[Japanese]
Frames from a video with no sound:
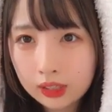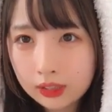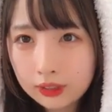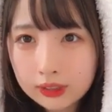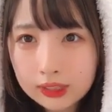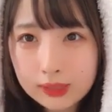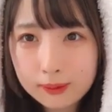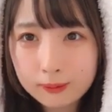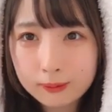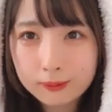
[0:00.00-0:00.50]

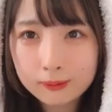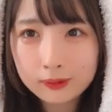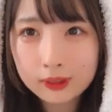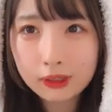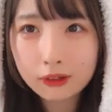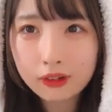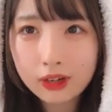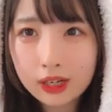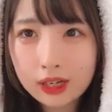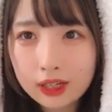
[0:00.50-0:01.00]
皆さん
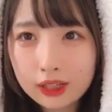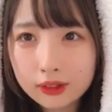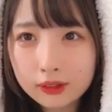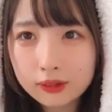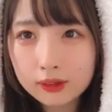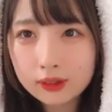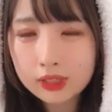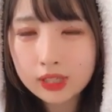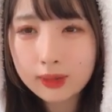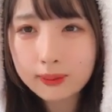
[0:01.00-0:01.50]
タコありが
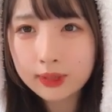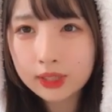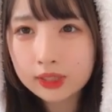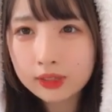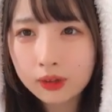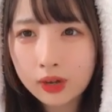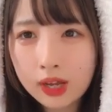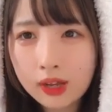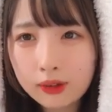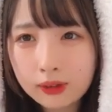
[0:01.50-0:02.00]
とうございま
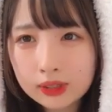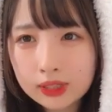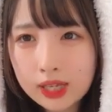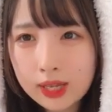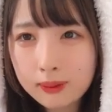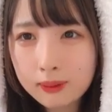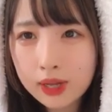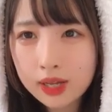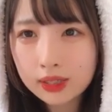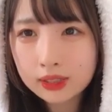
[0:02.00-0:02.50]
すおはようご
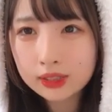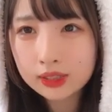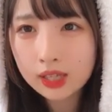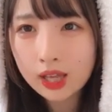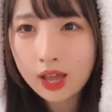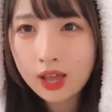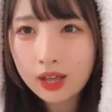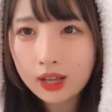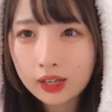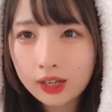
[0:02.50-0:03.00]
ざいます
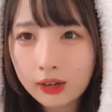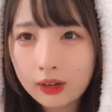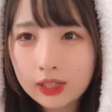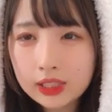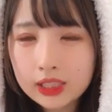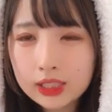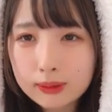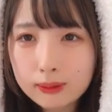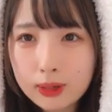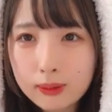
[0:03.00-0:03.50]
河
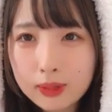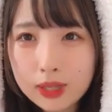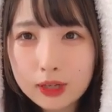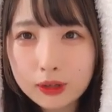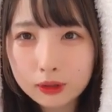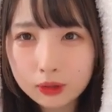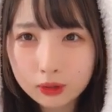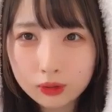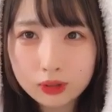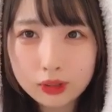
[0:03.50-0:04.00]
内
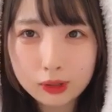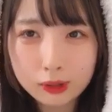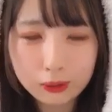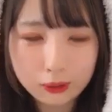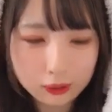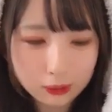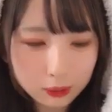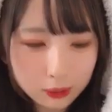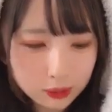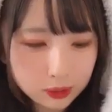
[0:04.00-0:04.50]
マメール撮ってる
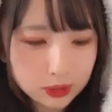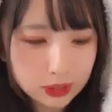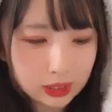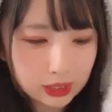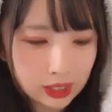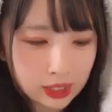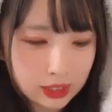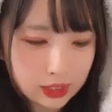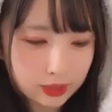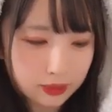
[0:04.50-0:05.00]
の撮って
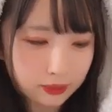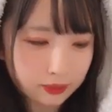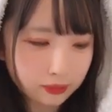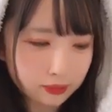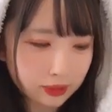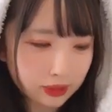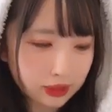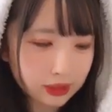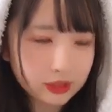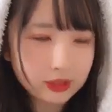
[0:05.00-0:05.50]
ないよ
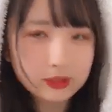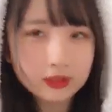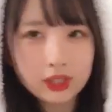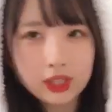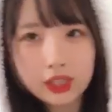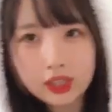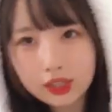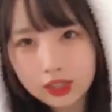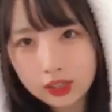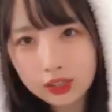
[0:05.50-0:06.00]
私の
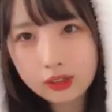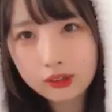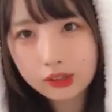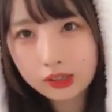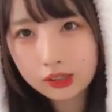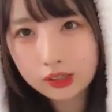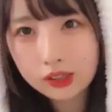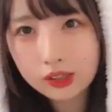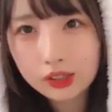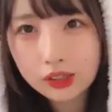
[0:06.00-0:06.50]
携帯
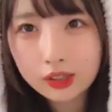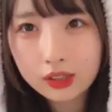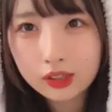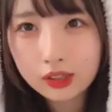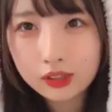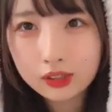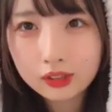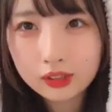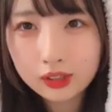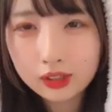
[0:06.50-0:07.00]
が
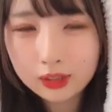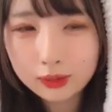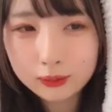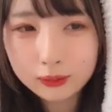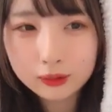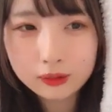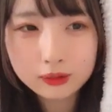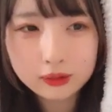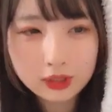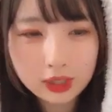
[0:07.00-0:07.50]
何
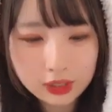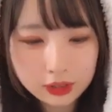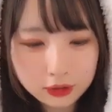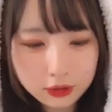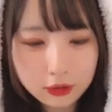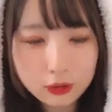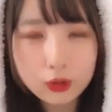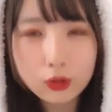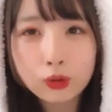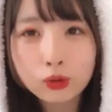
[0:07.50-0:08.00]
もえ
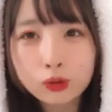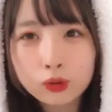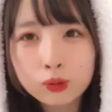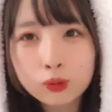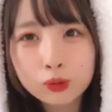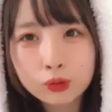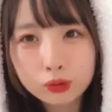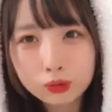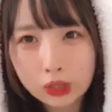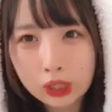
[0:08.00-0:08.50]
有料
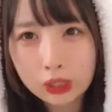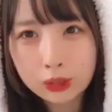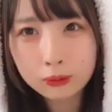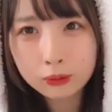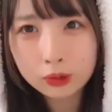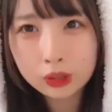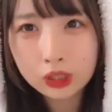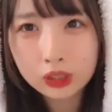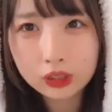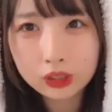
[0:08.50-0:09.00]
のもの何
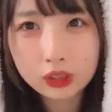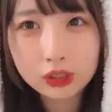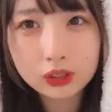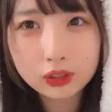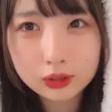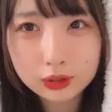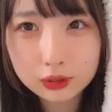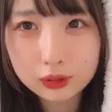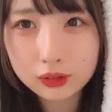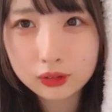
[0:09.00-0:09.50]
もない気が
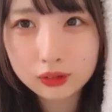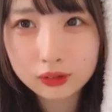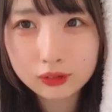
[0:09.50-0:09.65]
する